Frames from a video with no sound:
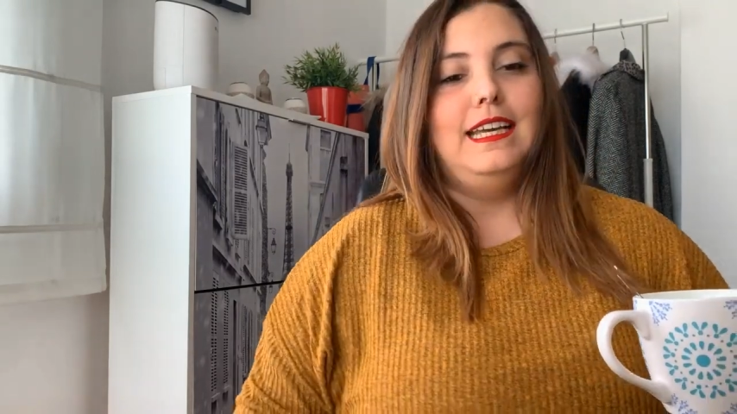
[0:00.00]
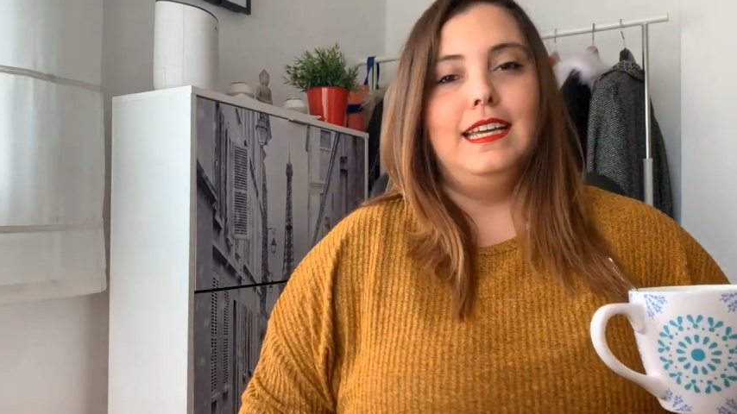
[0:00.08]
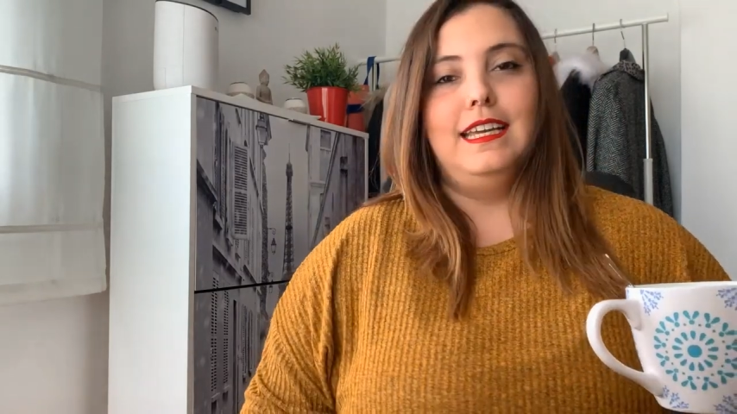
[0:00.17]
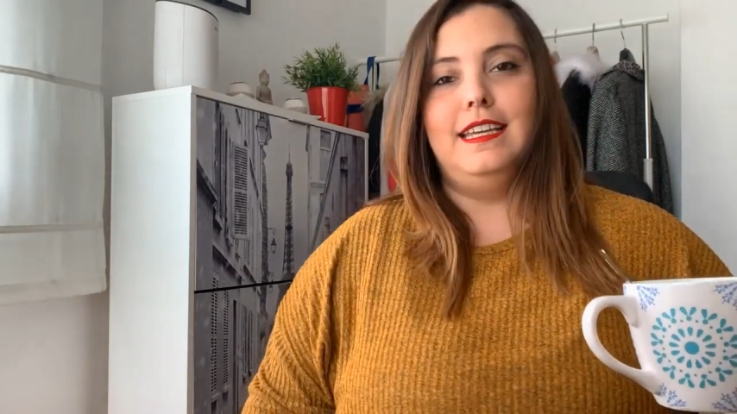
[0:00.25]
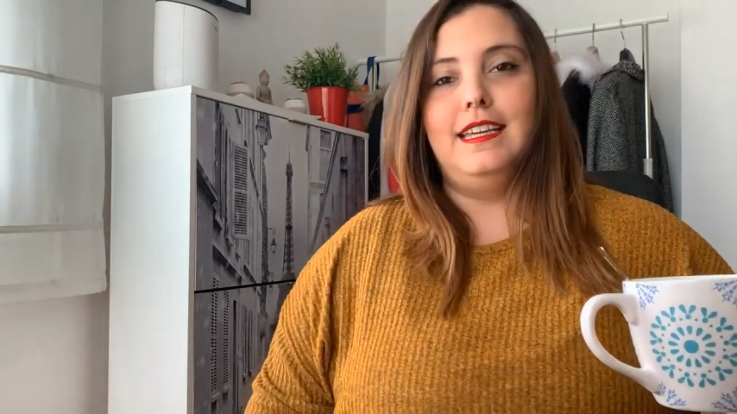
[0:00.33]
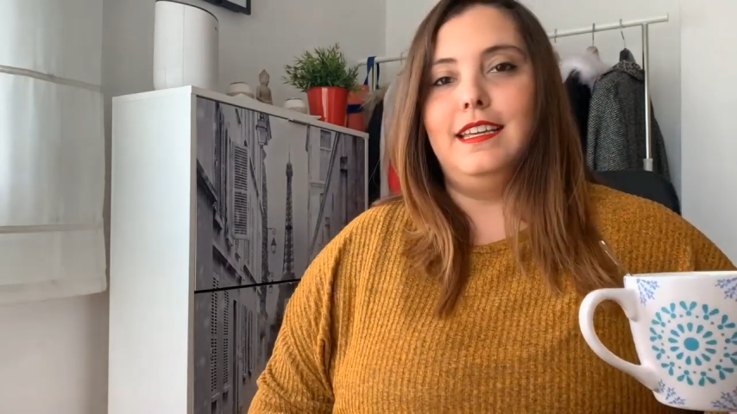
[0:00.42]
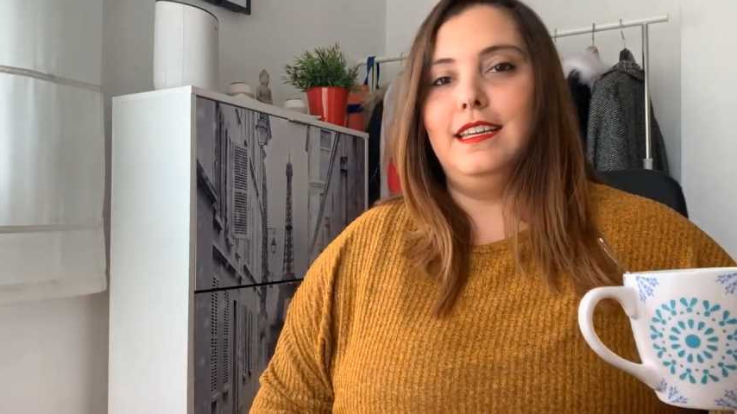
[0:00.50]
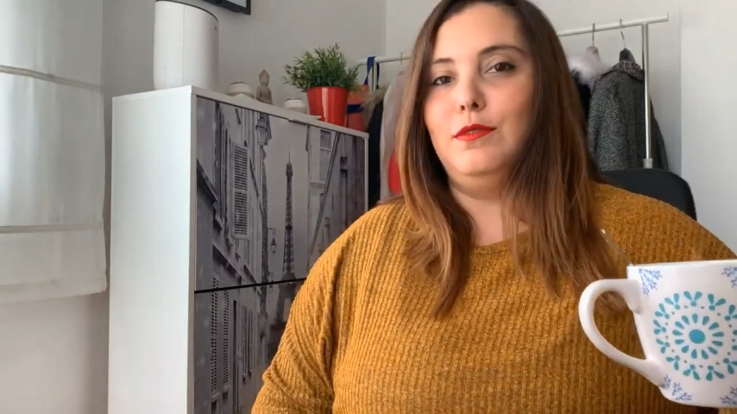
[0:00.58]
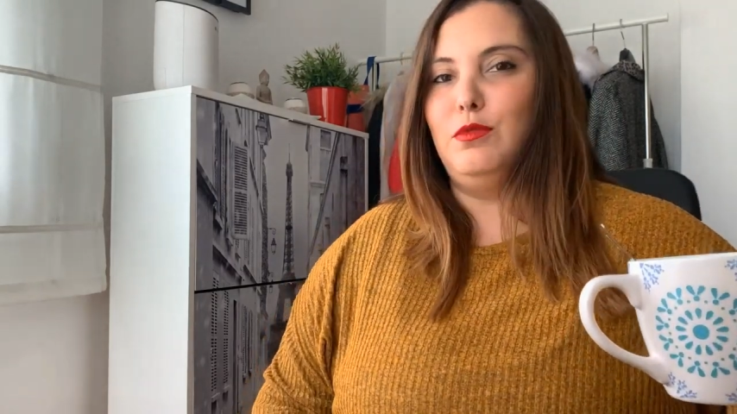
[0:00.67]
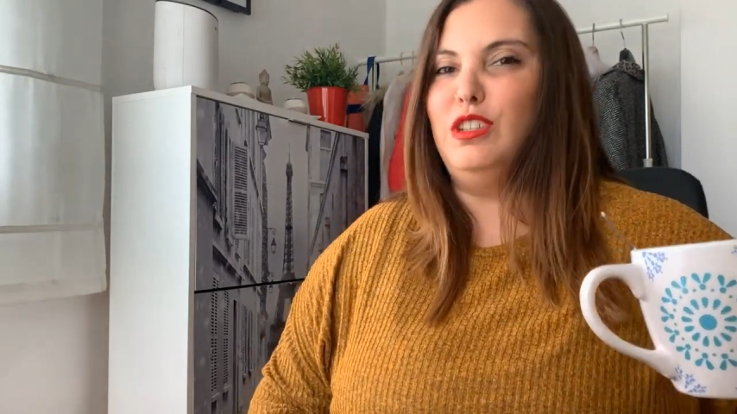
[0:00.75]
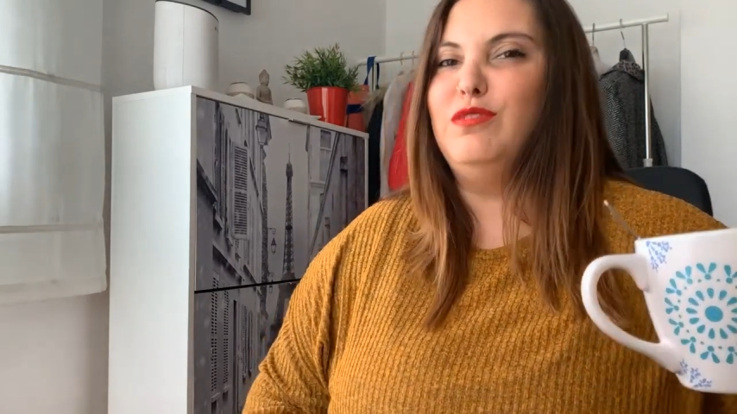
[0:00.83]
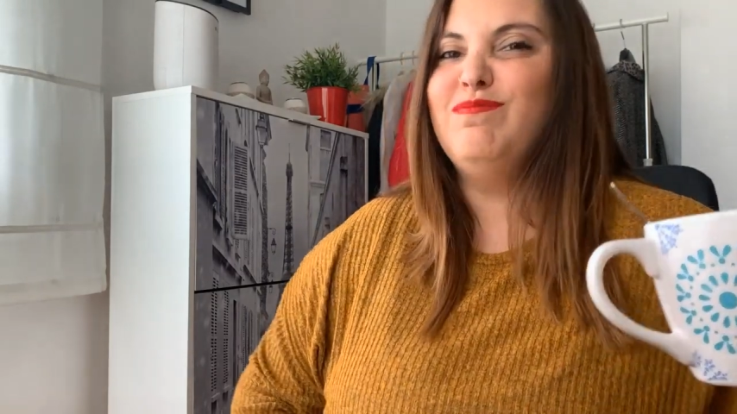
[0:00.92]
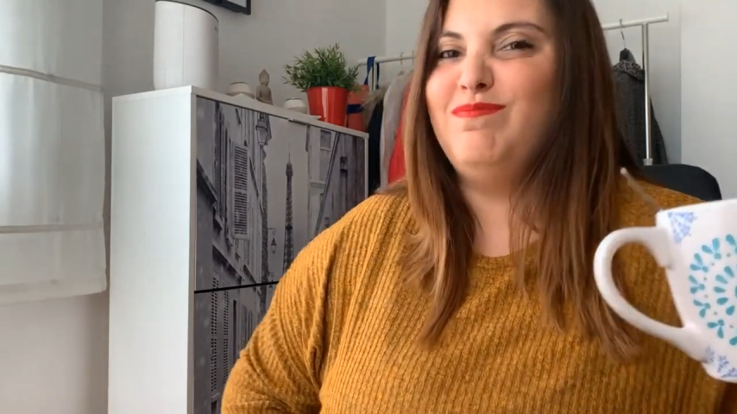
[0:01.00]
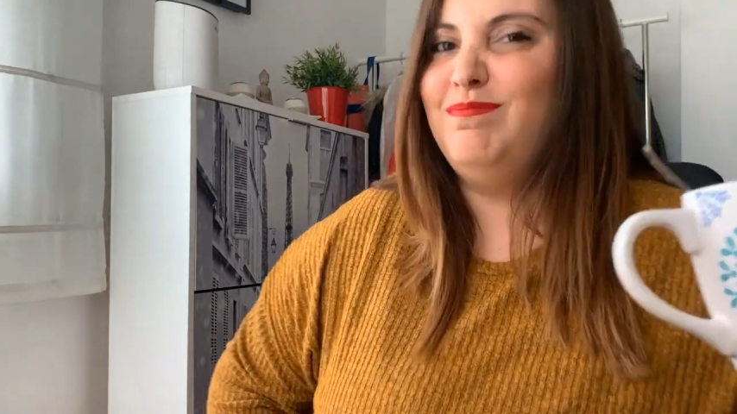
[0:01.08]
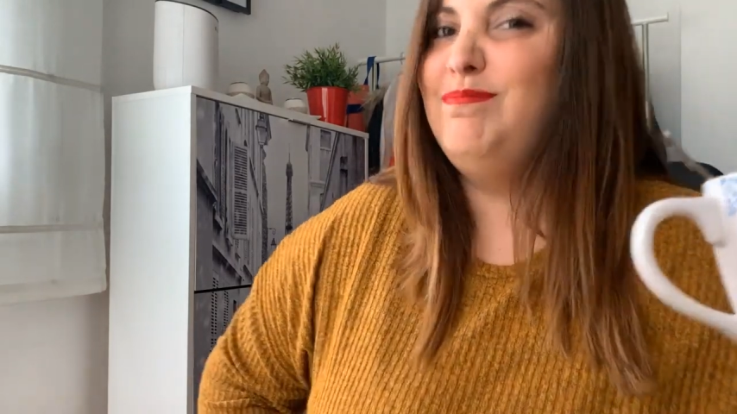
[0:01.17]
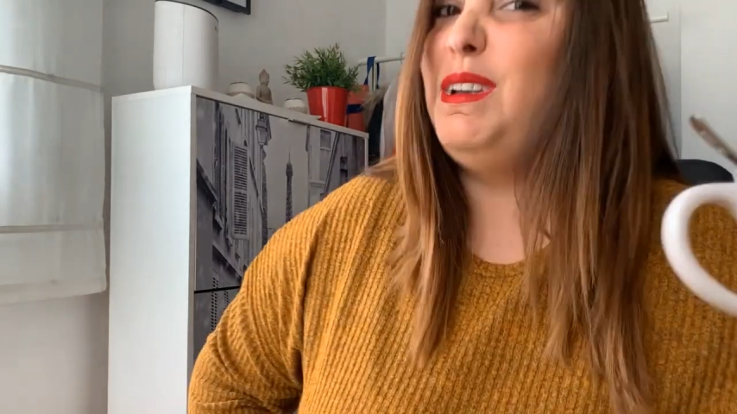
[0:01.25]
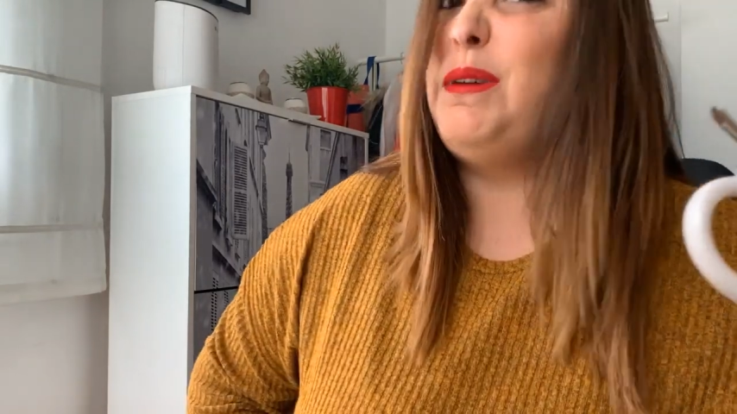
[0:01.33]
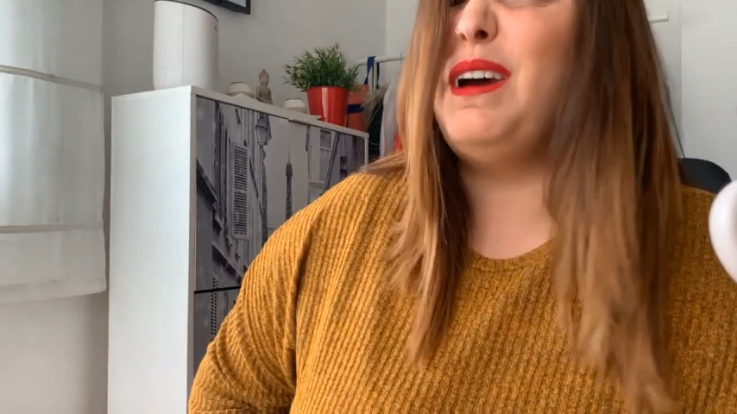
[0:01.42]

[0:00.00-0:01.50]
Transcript: y bueno, me